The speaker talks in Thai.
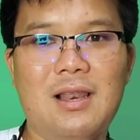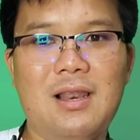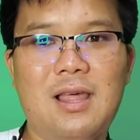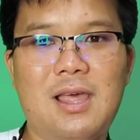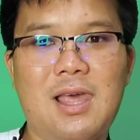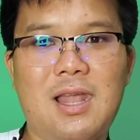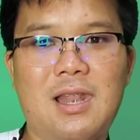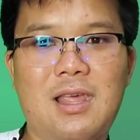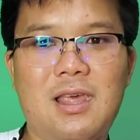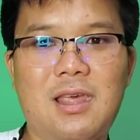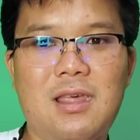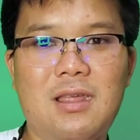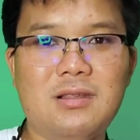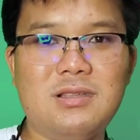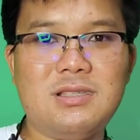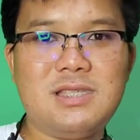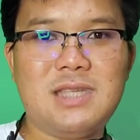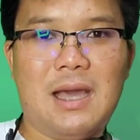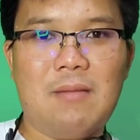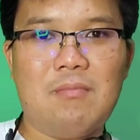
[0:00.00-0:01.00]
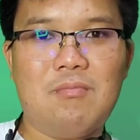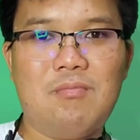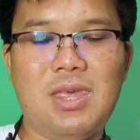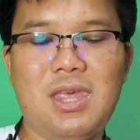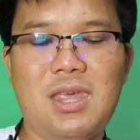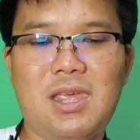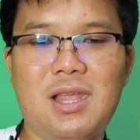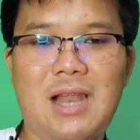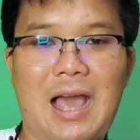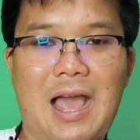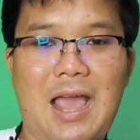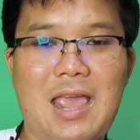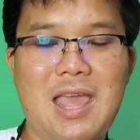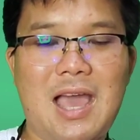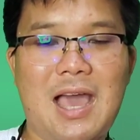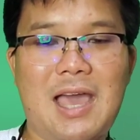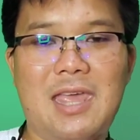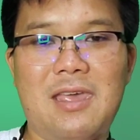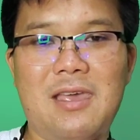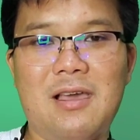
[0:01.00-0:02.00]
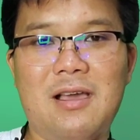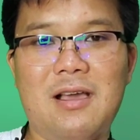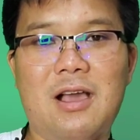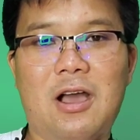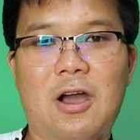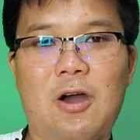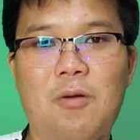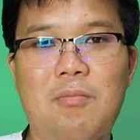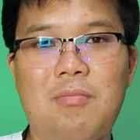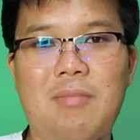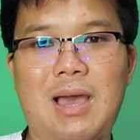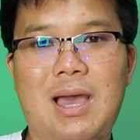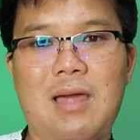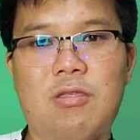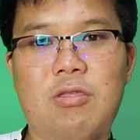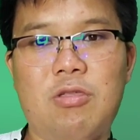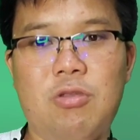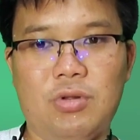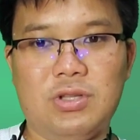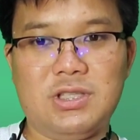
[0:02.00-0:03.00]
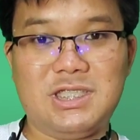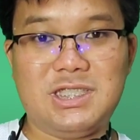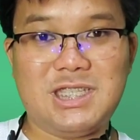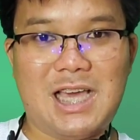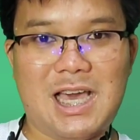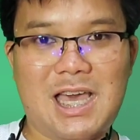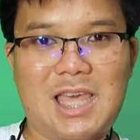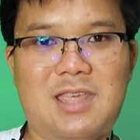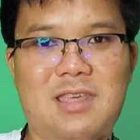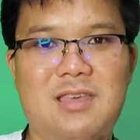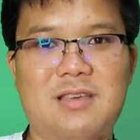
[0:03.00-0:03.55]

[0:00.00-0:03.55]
เหรียญนี้จะมีรายใหญ่เข้ามาสนใจ